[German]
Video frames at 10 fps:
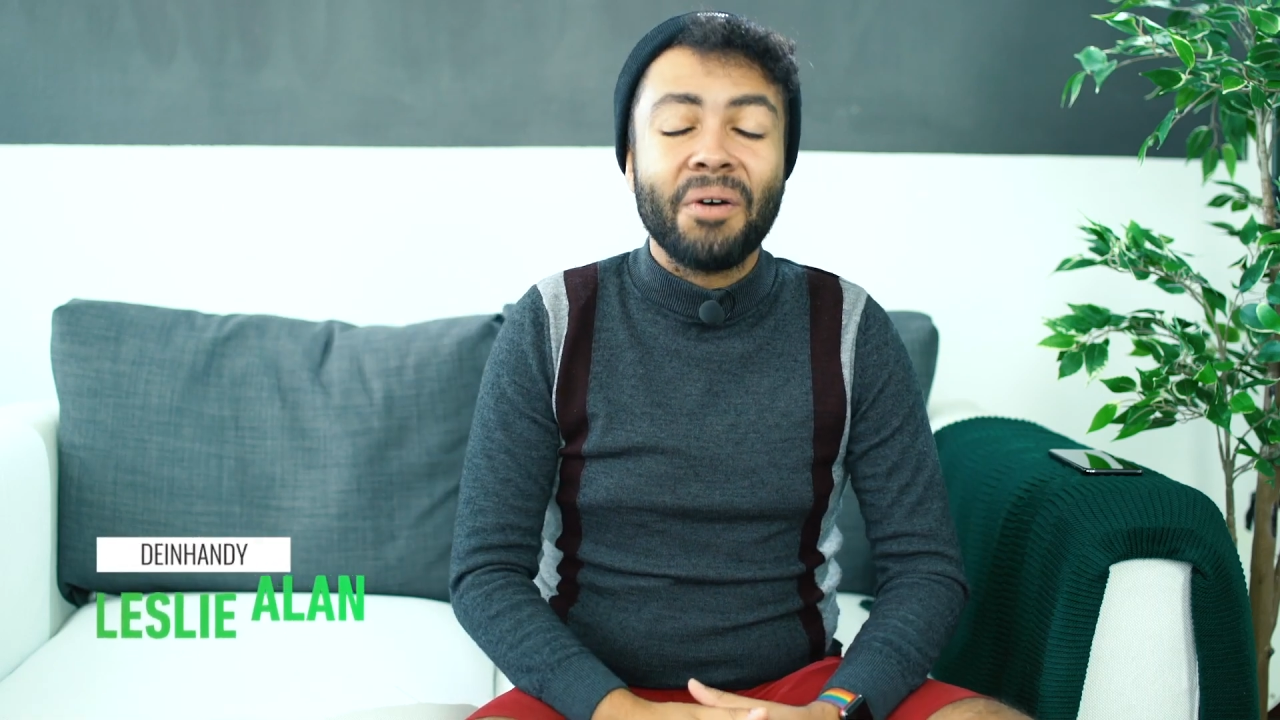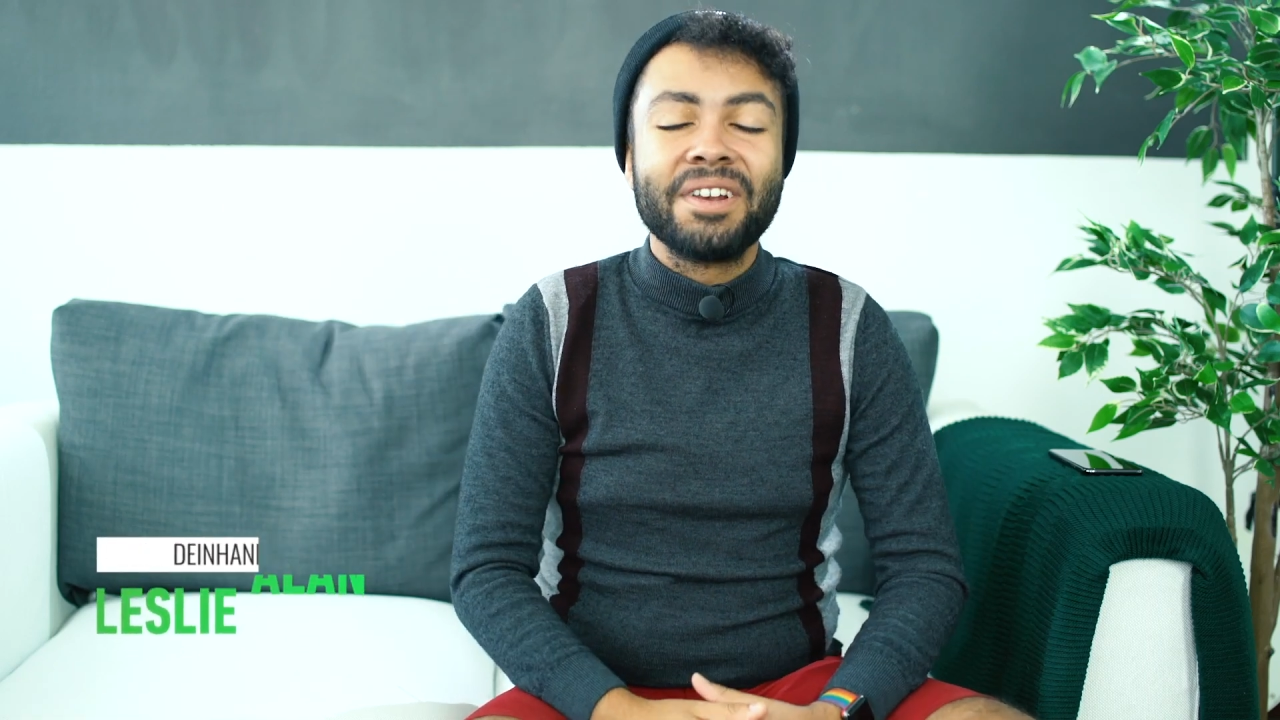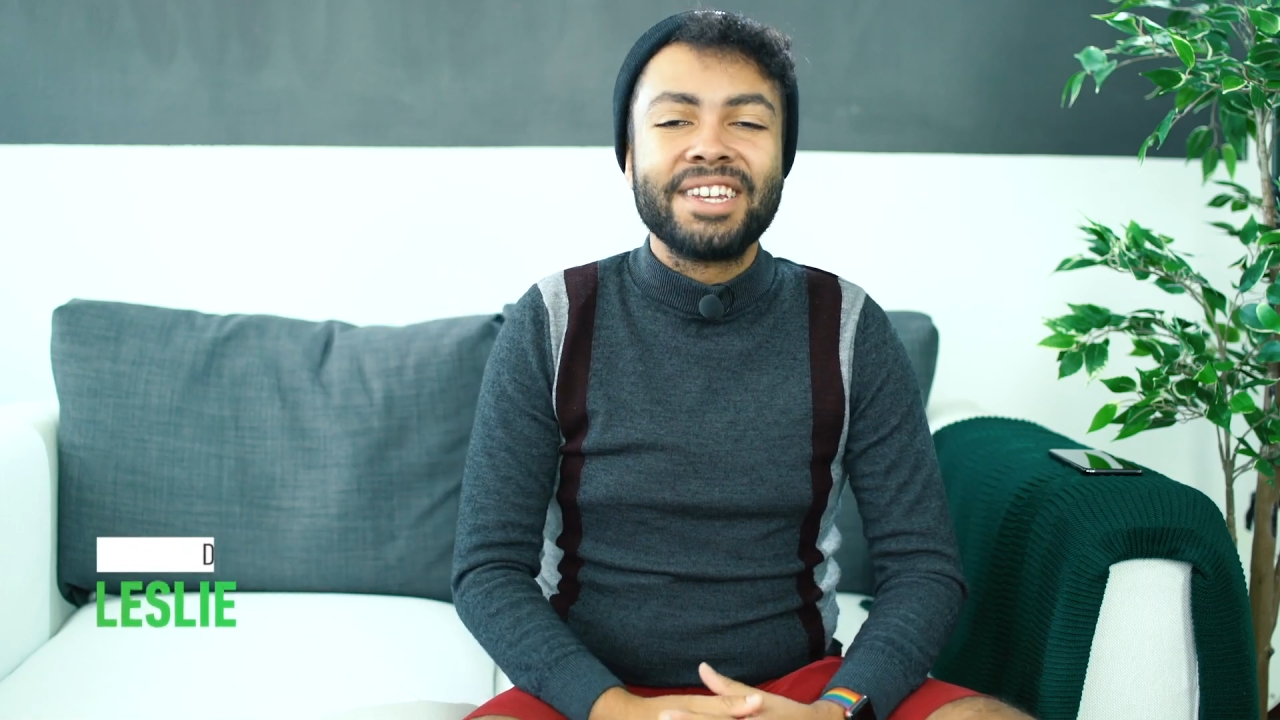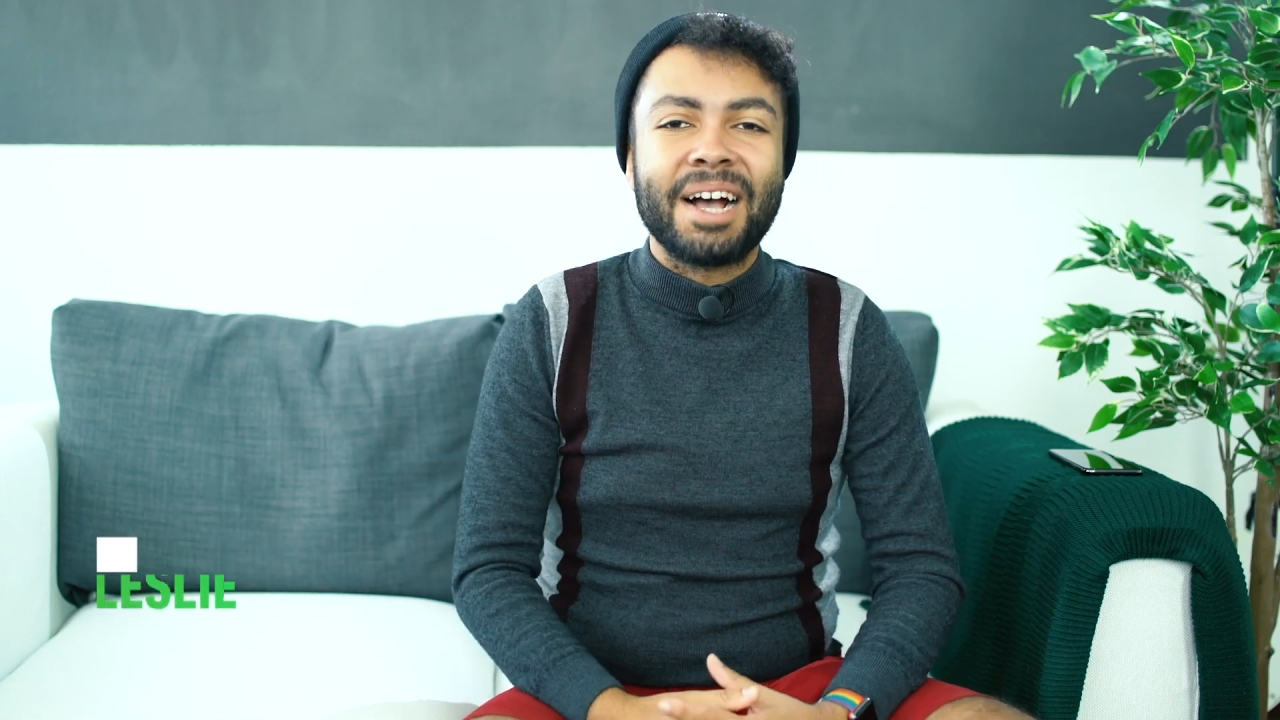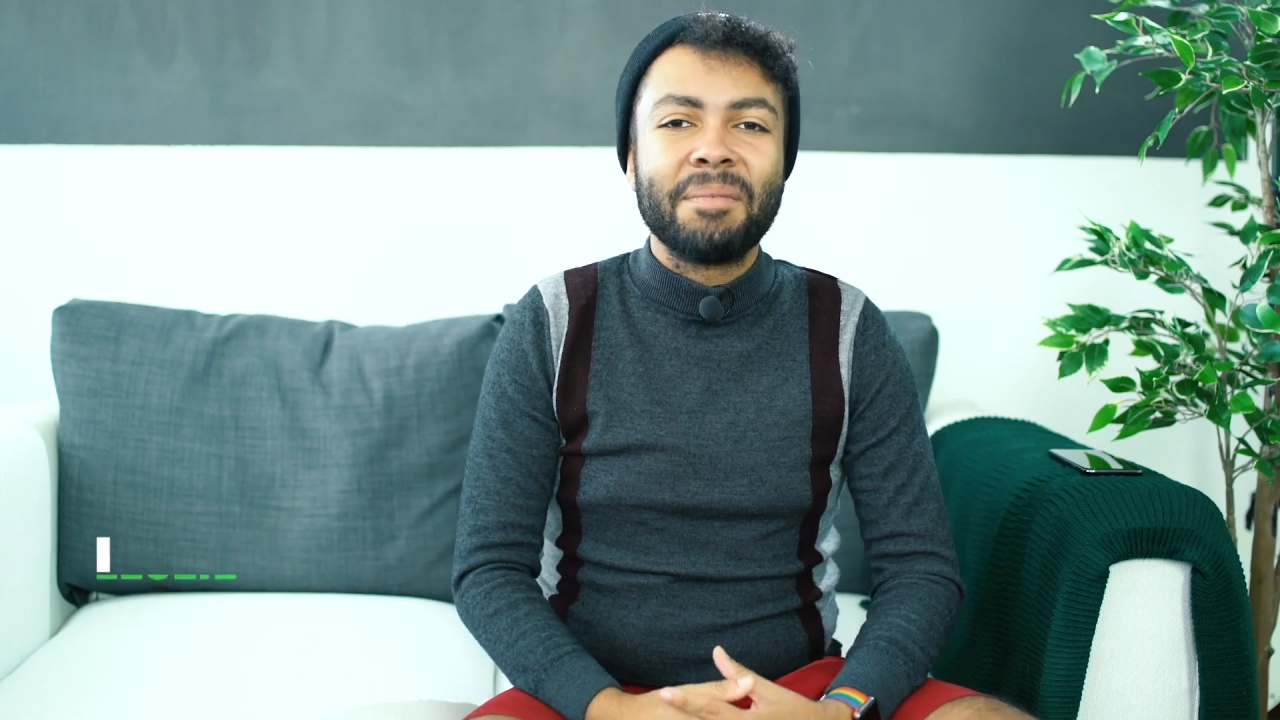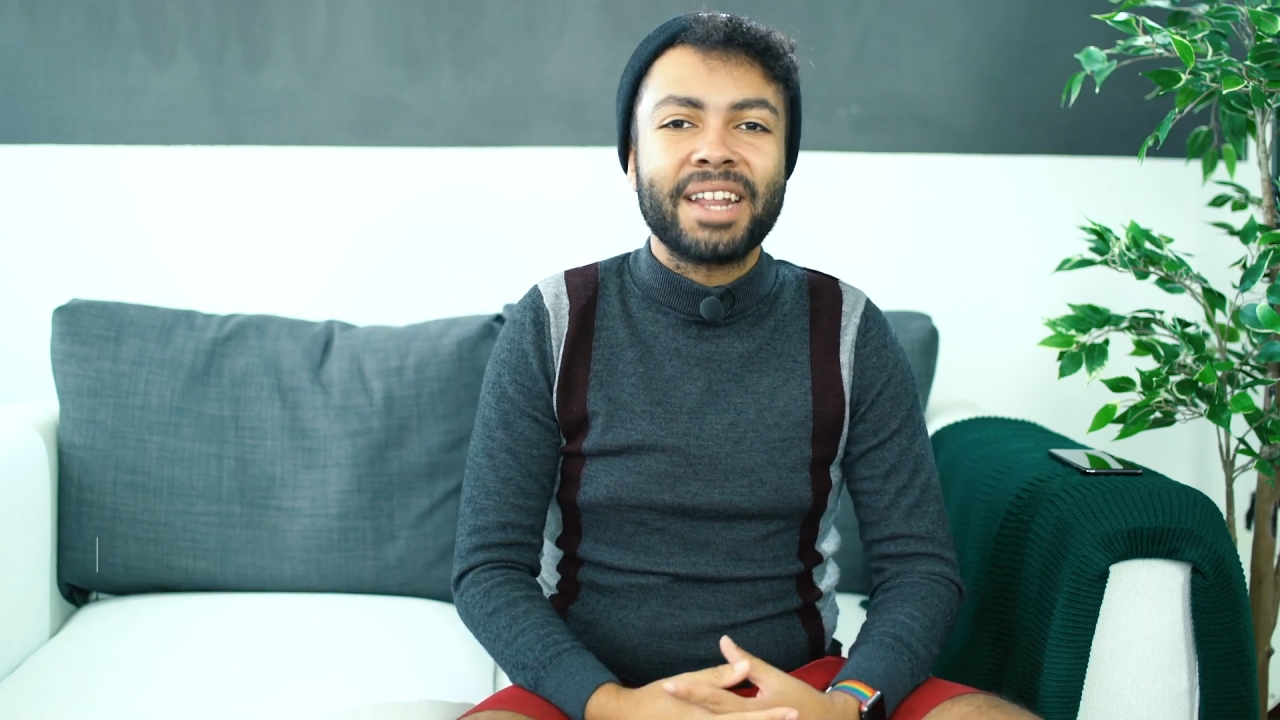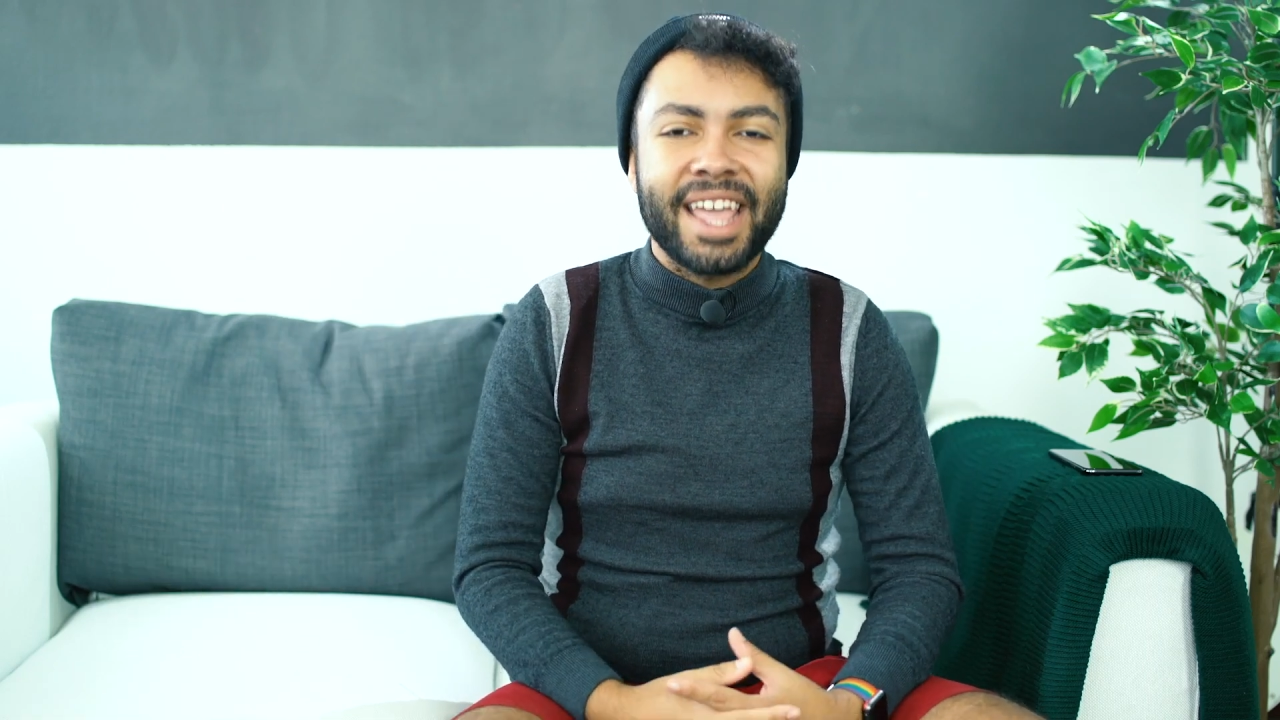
und damit